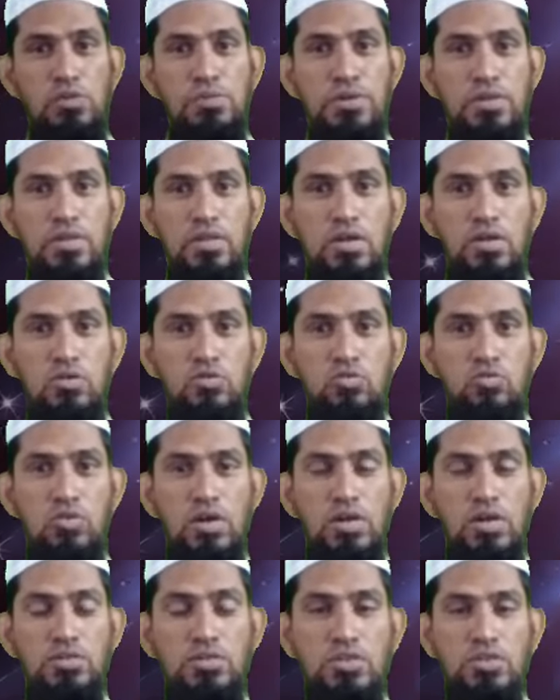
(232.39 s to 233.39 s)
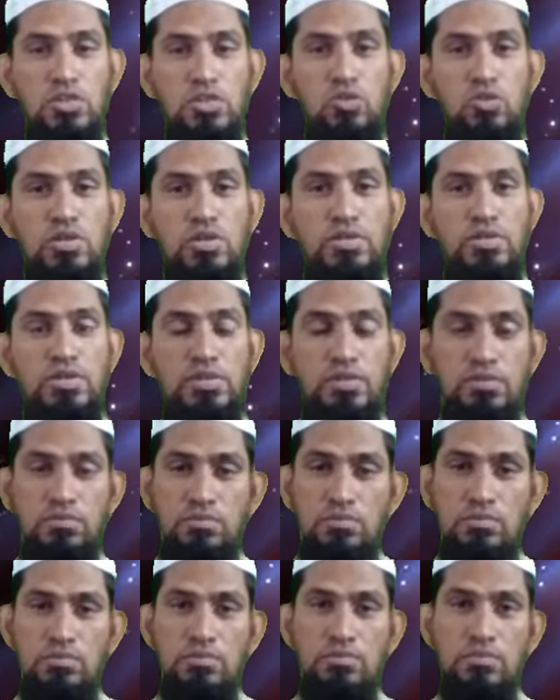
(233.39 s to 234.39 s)
మొదలు పెడతారు దువా చేతులెత్తి
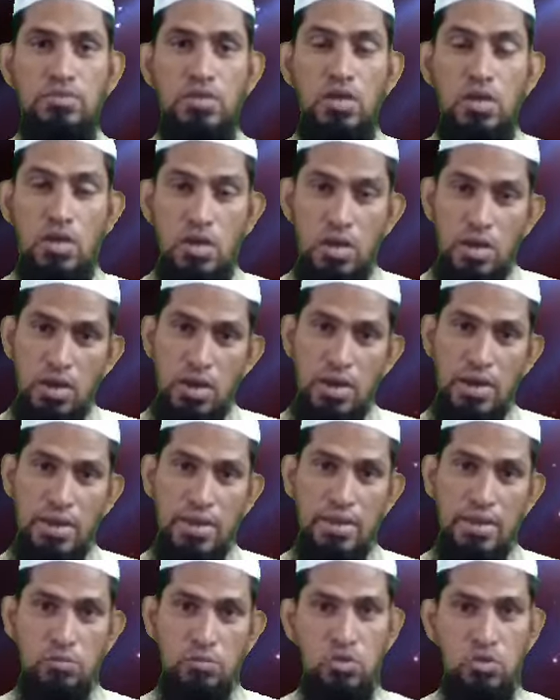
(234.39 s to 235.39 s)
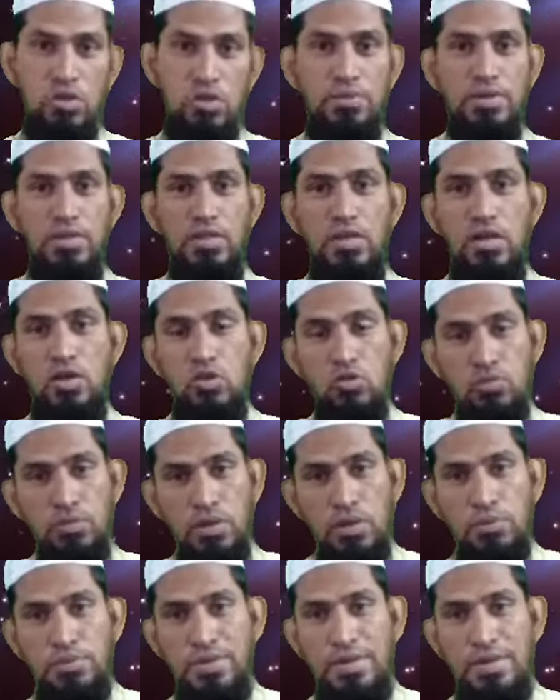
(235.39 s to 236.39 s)
ఆయన మొదలు
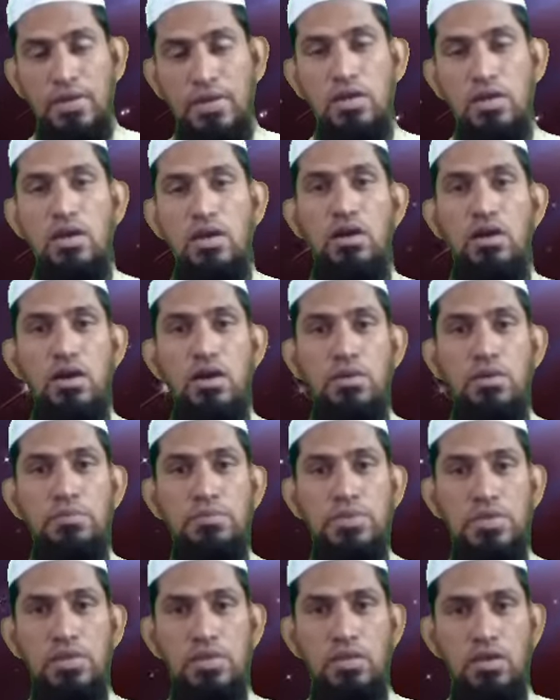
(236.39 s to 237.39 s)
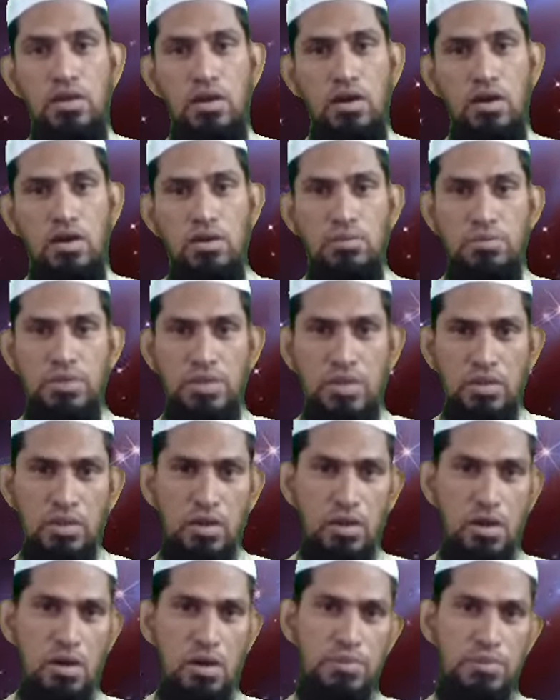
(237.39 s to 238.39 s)
పెడతారు మనం వెనకాల ఆమీన్
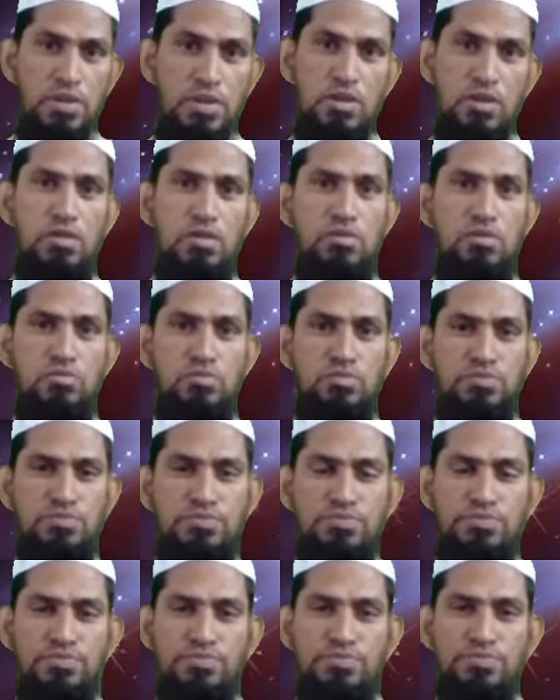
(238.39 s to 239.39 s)
ఆమీన్ ఆమీన్ అంటాం